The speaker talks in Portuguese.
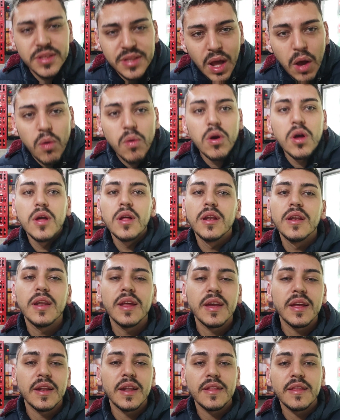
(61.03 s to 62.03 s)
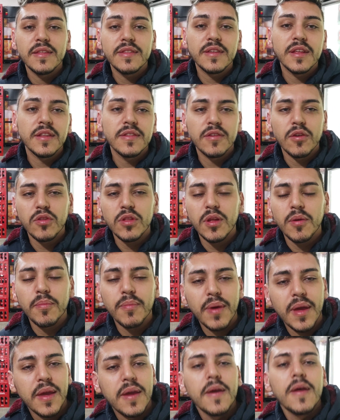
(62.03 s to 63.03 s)
Então, link na descrição
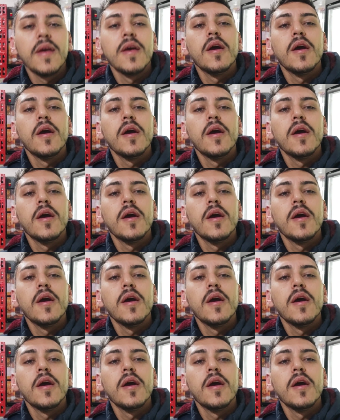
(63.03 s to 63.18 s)
também.